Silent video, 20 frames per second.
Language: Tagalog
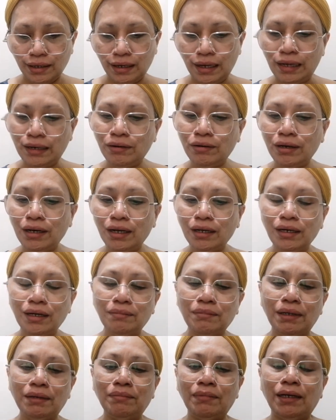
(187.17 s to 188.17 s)
ganun lang
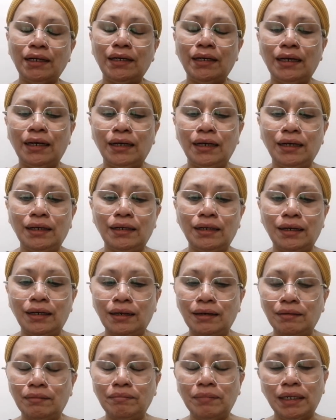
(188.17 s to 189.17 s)
naman maglagay
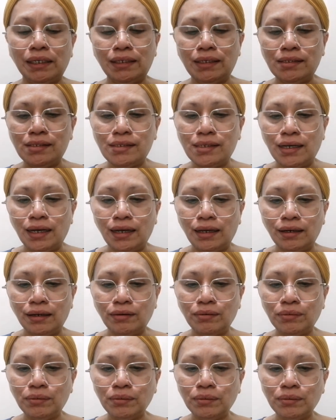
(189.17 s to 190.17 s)
ng mag-design
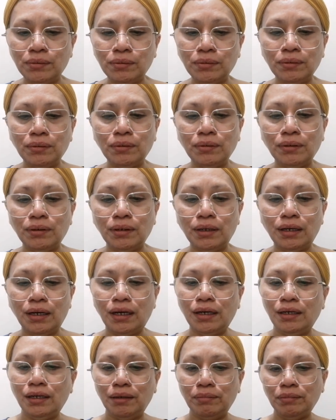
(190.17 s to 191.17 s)
kung
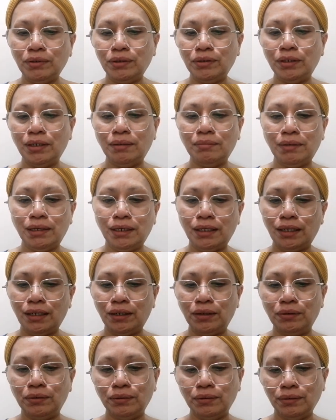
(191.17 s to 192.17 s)
alam niyo naman
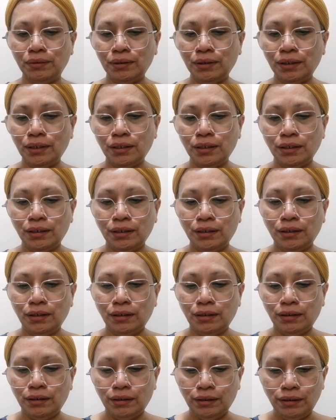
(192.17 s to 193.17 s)
na yung
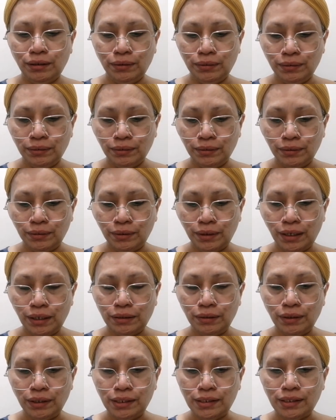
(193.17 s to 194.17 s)
yung
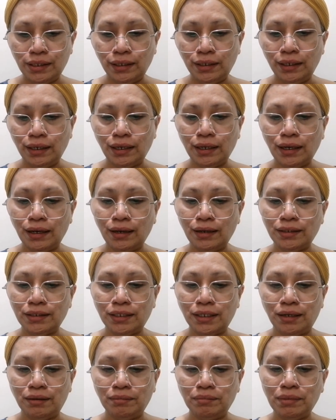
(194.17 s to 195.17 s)
ano is hindi
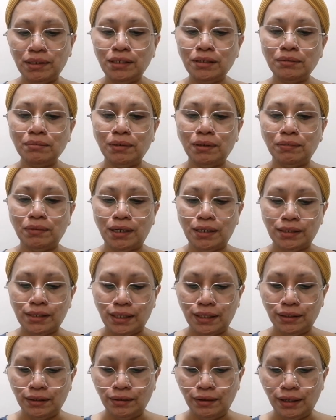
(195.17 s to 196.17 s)
kakasya medyo
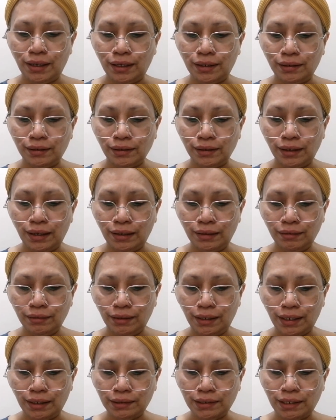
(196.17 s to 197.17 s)
bawasan niyo lang
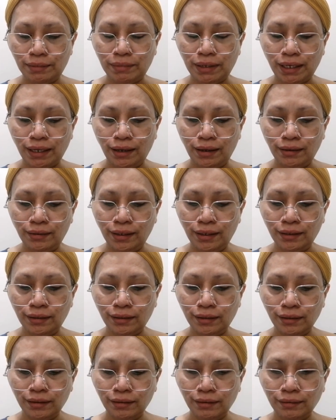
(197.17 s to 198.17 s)
ganun lang siya
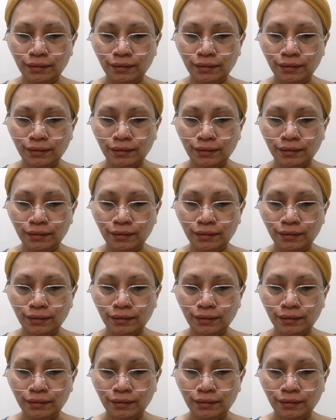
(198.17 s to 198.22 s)
mag-edit